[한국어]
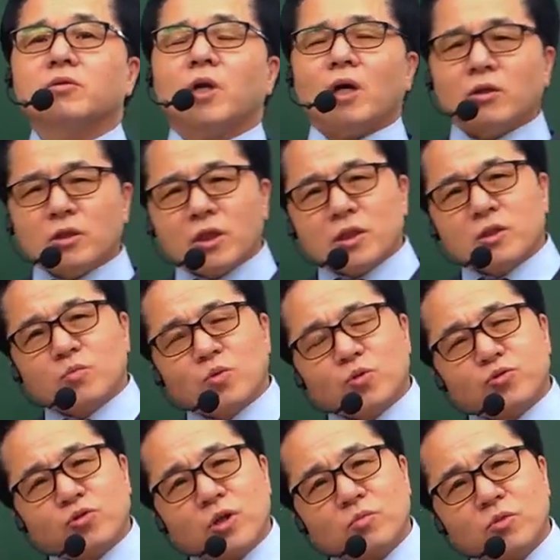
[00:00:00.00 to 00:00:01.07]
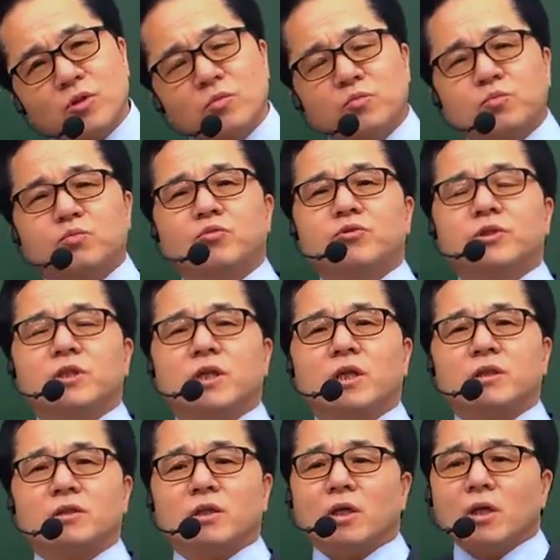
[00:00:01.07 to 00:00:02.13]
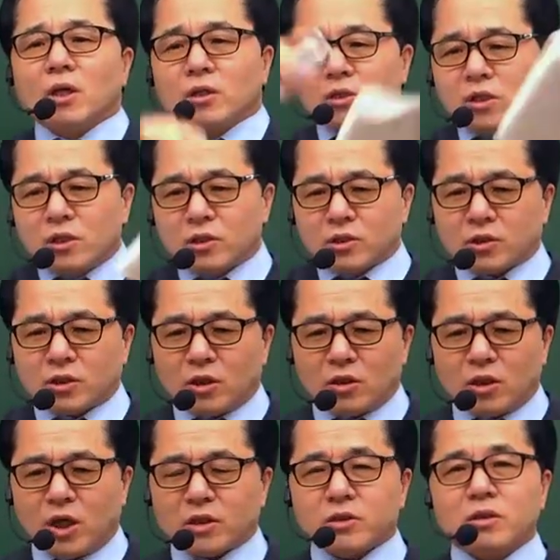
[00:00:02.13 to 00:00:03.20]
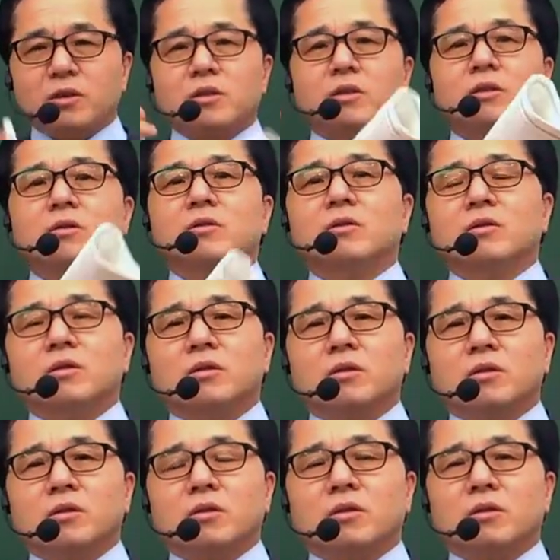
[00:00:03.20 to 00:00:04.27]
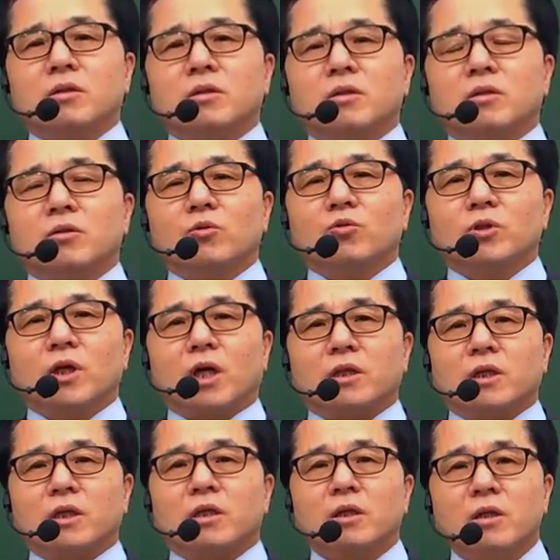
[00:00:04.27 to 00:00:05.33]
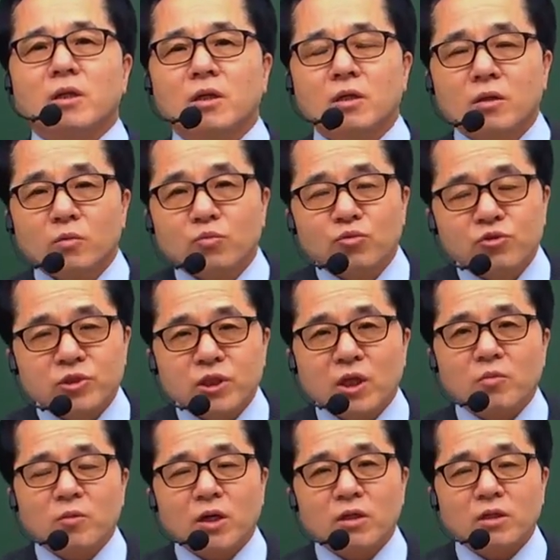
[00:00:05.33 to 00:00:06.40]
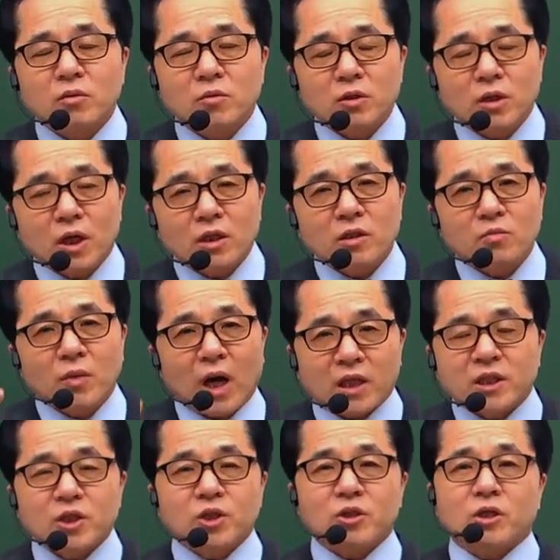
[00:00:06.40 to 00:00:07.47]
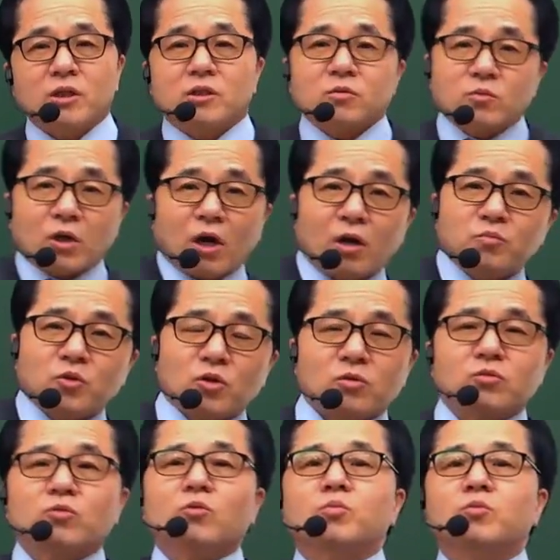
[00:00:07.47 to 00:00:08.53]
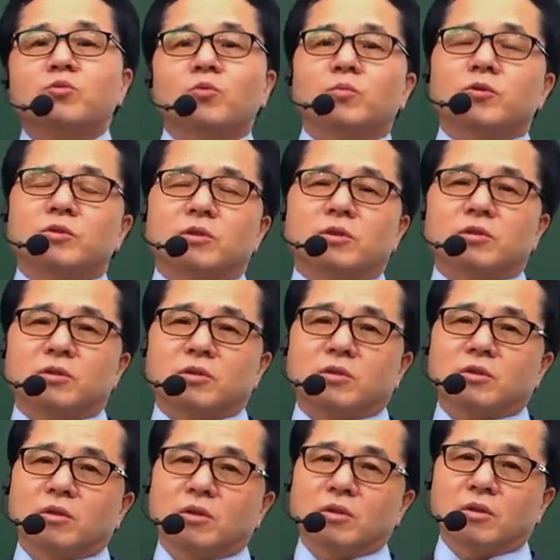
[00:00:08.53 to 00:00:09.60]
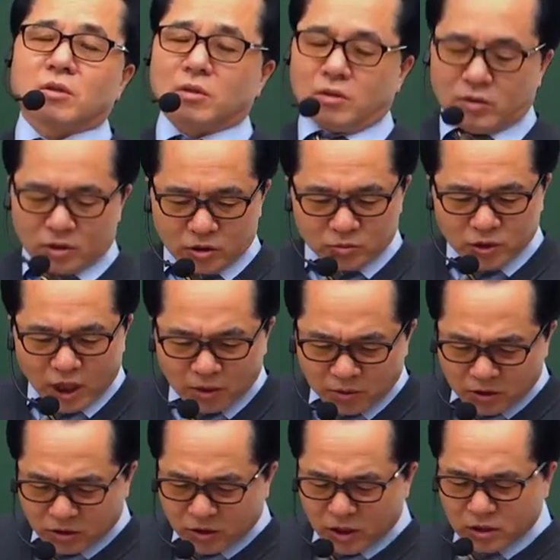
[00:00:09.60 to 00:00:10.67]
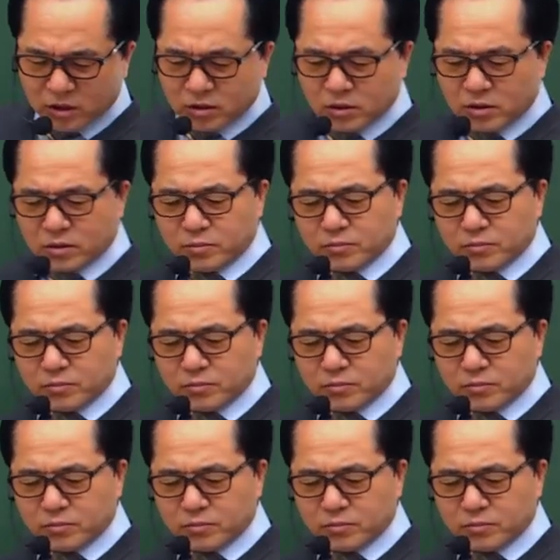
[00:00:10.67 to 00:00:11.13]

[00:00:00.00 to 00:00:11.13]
당연하지. 몰수가 뭐예요? 물질의 양인데 일정한 용기 안에 물질의 양이 많이 들어가 있으면 압력은 높아지겠지. 지금 4번 그 얘기예요.